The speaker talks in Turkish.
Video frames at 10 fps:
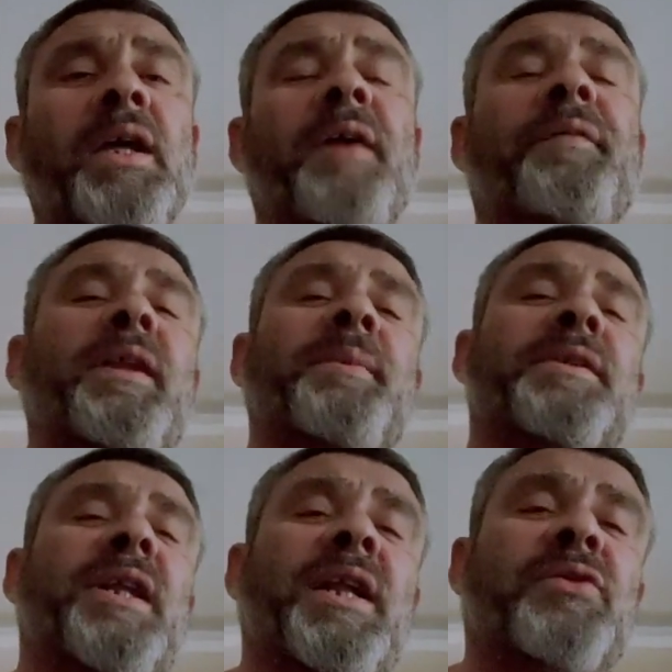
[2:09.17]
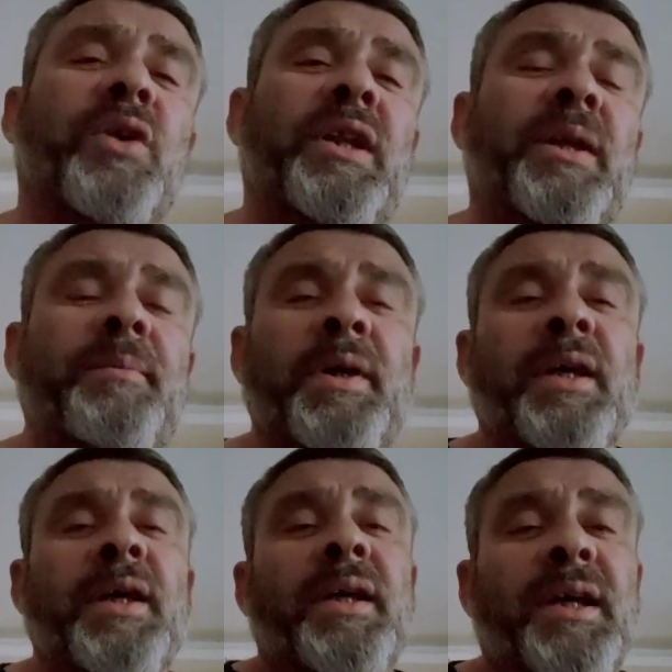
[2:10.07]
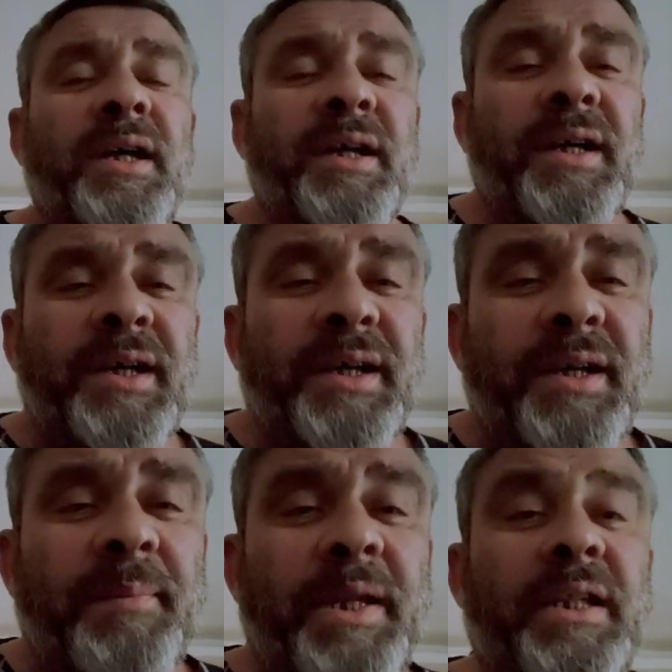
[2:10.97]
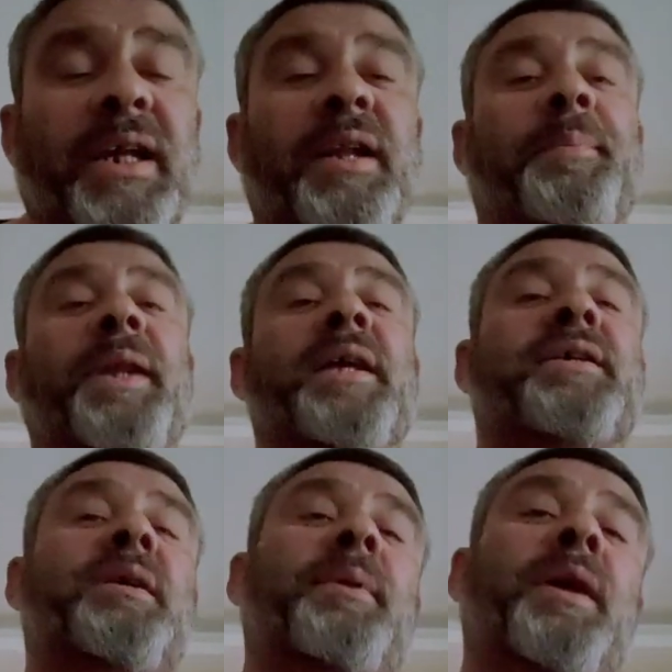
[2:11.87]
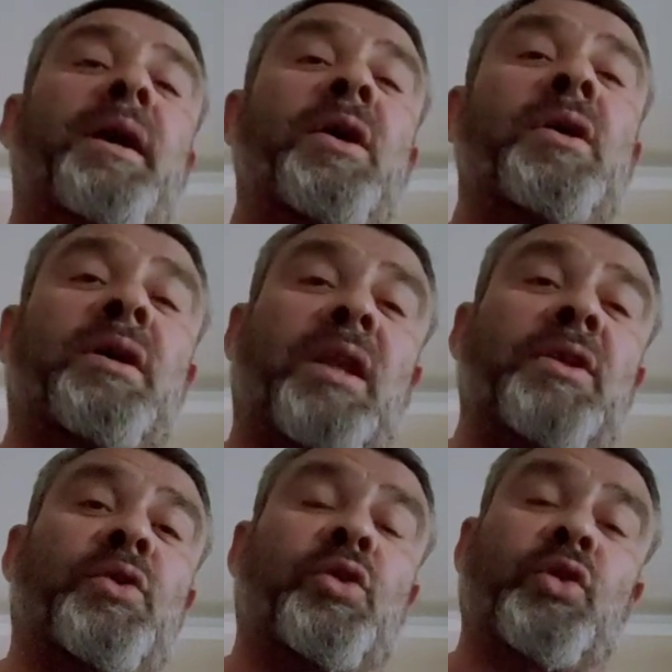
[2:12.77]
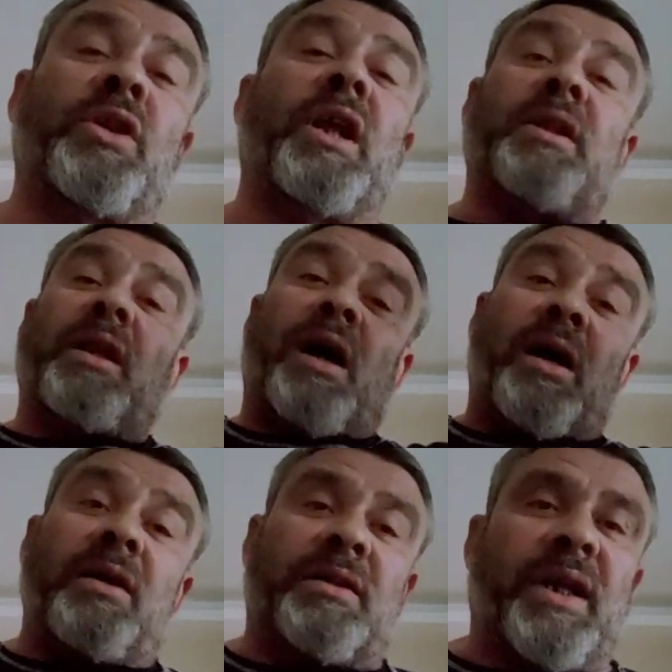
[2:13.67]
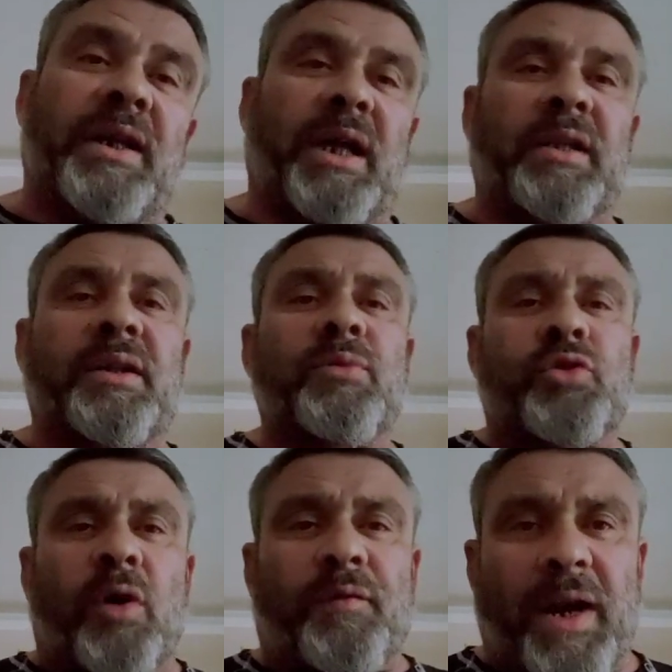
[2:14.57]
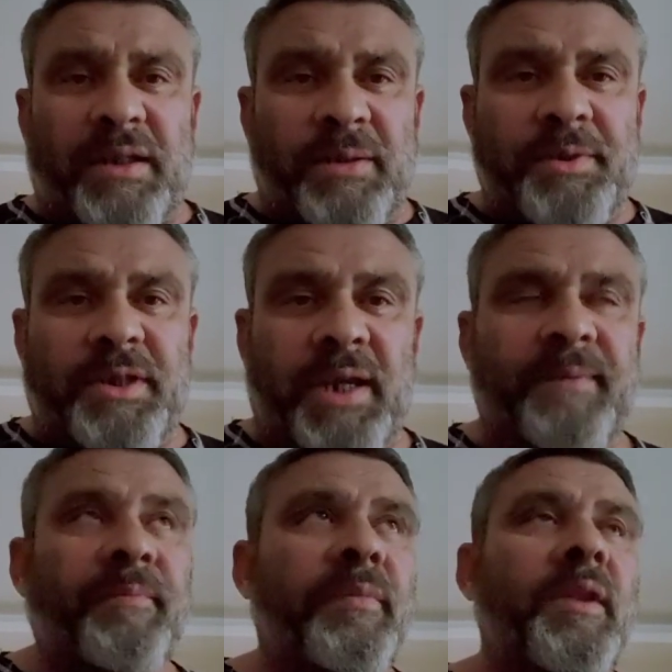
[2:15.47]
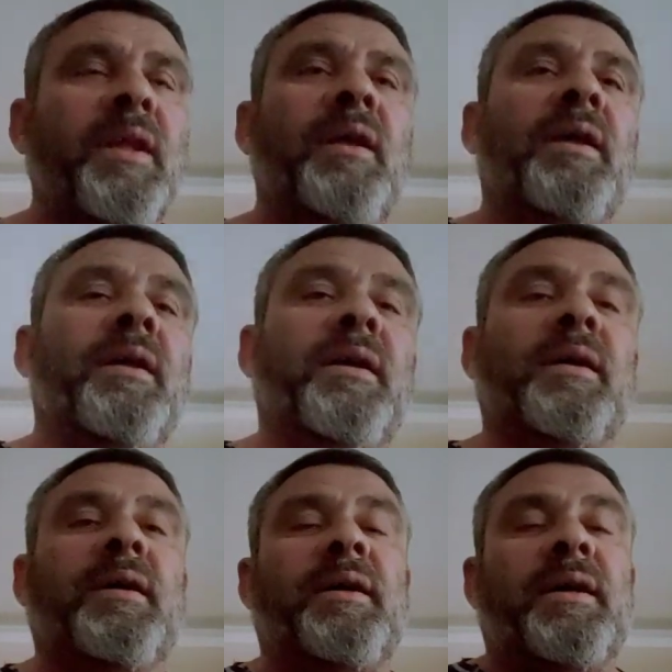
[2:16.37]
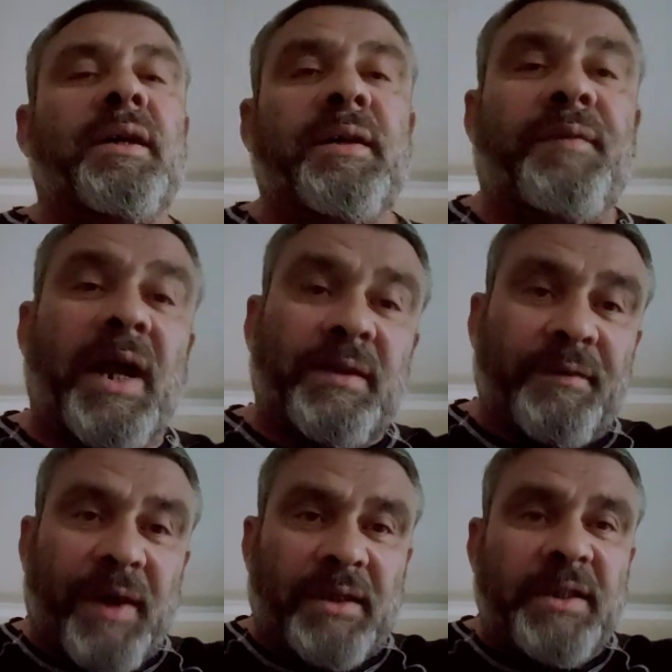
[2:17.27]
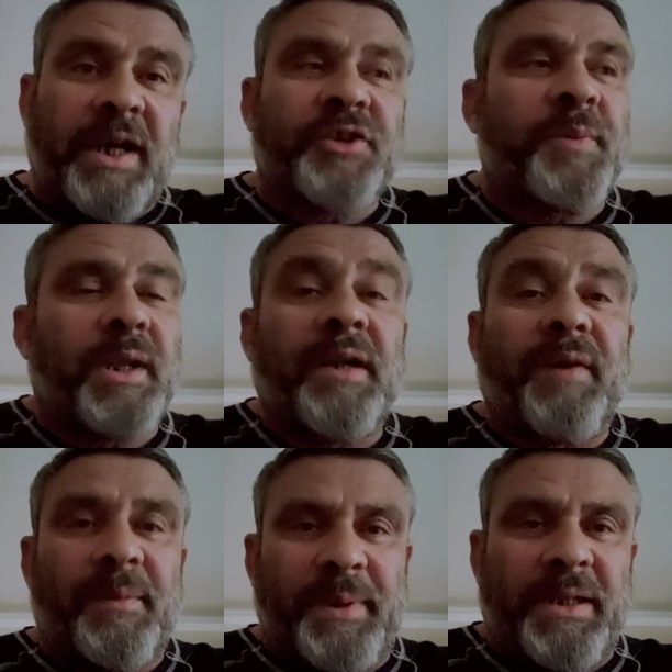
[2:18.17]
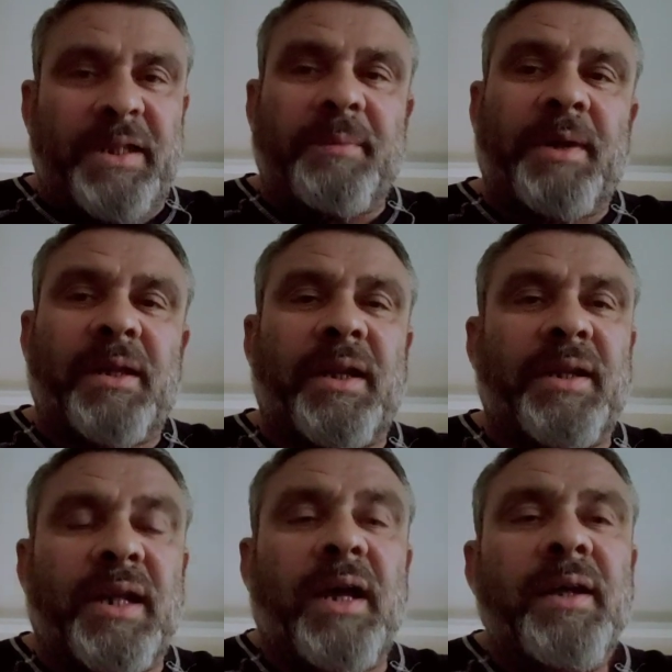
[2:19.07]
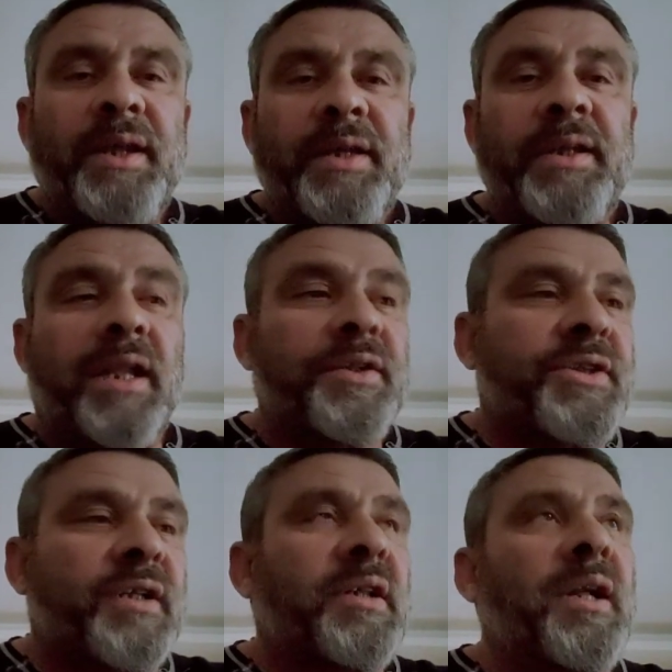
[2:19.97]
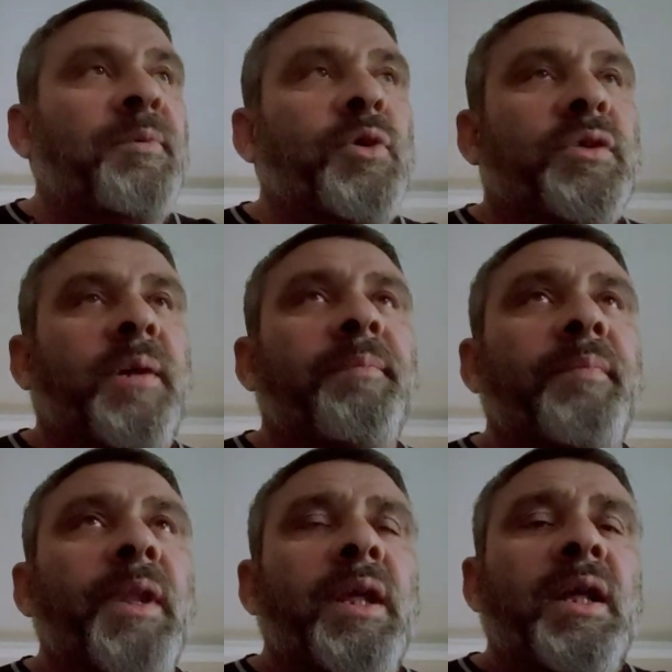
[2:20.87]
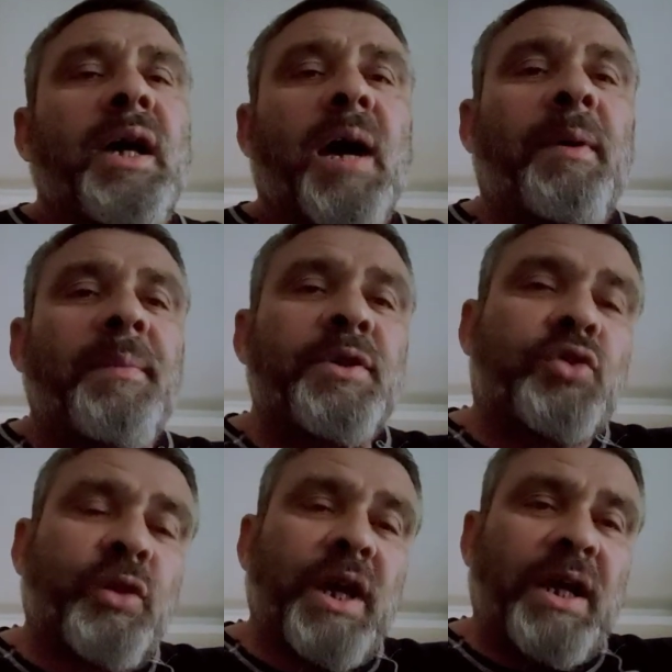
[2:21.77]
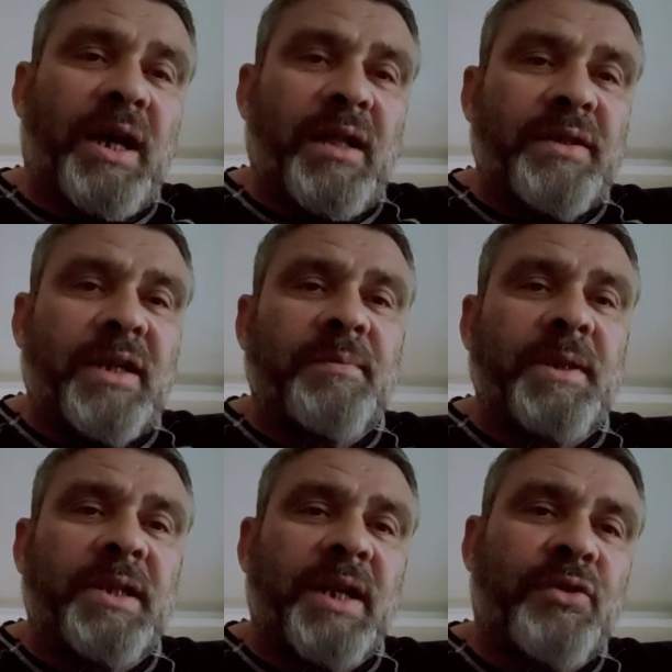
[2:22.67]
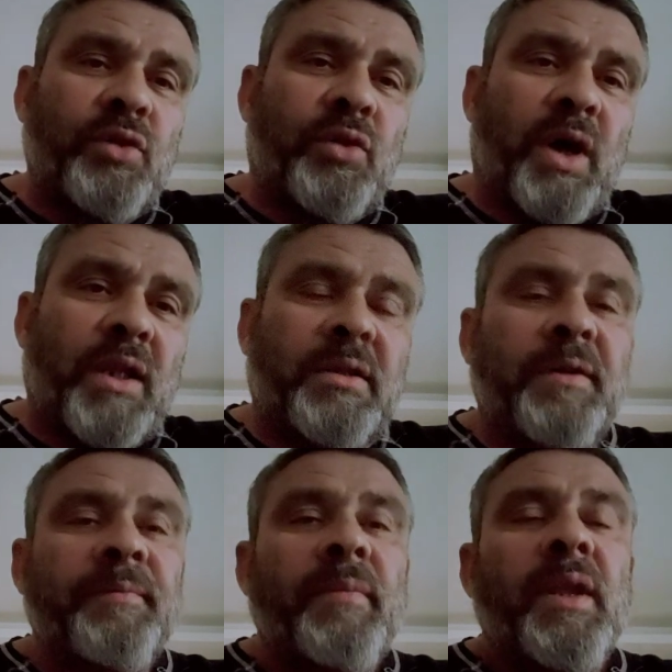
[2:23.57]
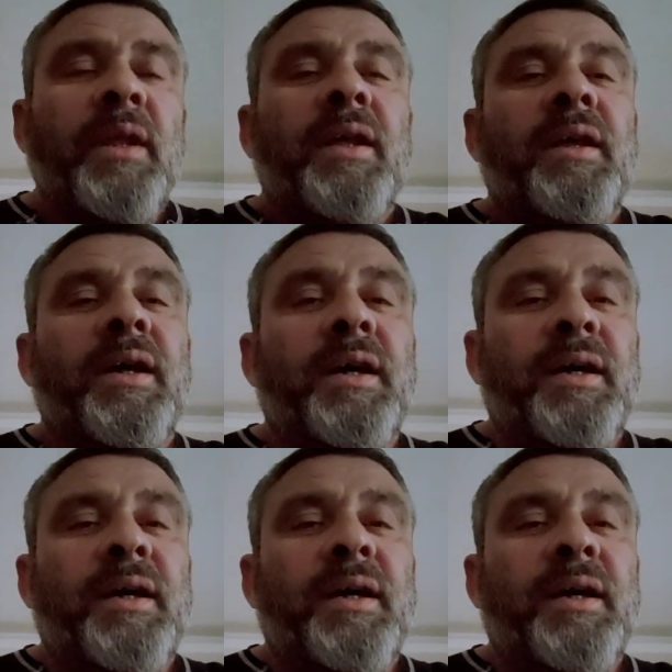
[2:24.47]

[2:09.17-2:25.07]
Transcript: Efendime sana söyleyeyim e, militari pres gibi kalın kütüklerden ağırlıklar kaldırır. Bu çok farklı bir şey. E, farklı farklı yarışmaları var bildiğim kadarıyla. Yanlış hatırlamıyorsam. Ama biz şunu ele alacağız. Mesela squat, e,